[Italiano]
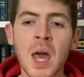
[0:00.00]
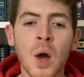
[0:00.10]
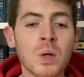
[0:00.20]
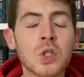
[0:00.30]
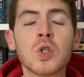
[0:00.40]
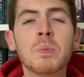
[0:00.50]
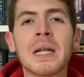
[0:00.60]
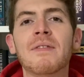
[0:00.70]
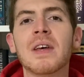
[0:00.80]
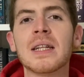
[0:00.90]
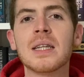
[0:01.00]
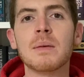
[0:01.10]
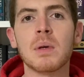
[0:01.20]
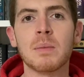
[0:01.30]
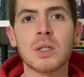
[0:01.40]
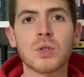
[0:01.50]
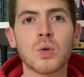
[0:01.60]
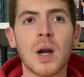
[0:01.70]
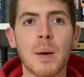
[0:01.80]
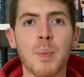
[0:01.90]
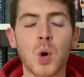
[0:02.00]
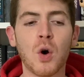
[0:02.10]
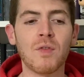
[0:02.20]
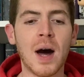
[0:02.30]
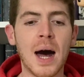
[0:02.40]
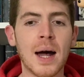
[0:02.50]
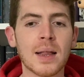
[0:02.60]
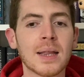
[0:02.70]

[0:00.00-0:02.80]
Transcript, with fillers: Questo 2020 mi ha messo alla prova